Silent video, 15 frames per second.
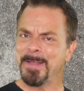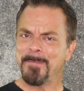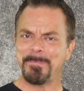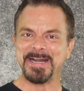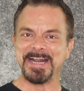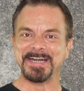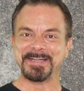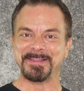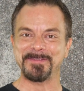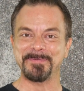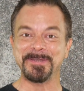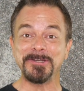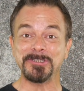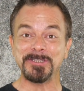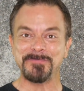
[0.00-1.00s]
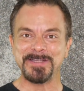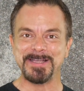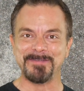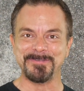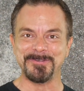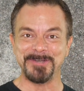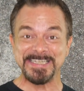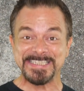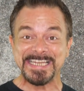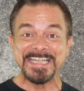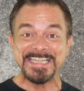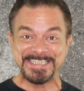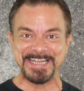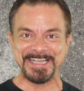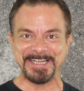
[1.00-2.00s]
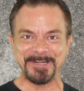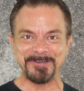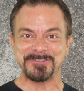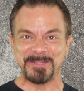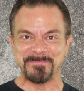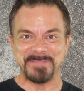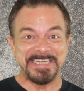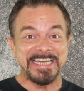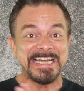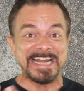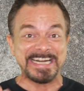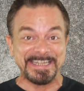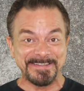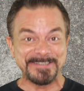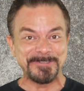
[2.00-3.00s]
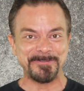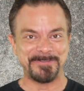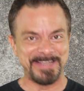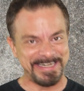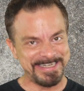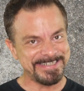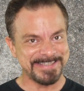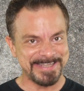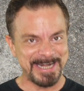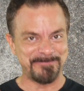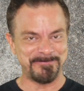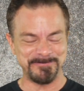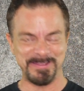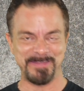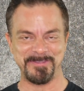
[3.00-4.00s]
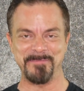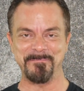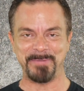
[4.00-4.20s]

para recibir notificaciones y seguirnos también en las redes sociales de la Fundación